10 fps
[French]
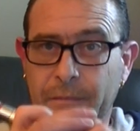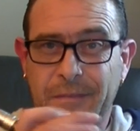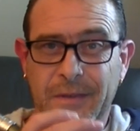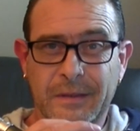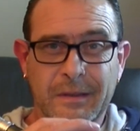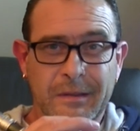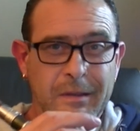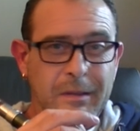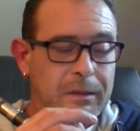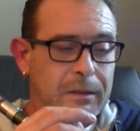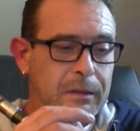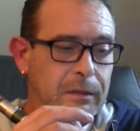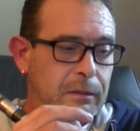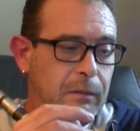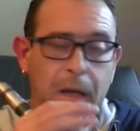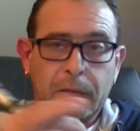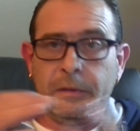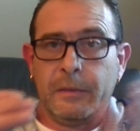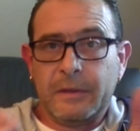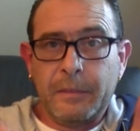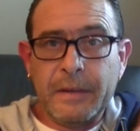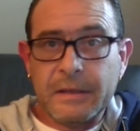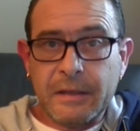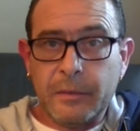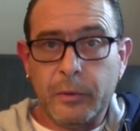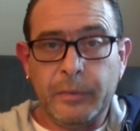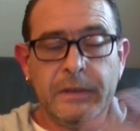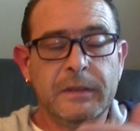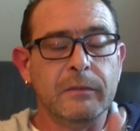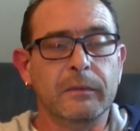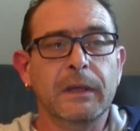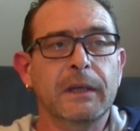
C'est voilà, c'est pas une simple pétition.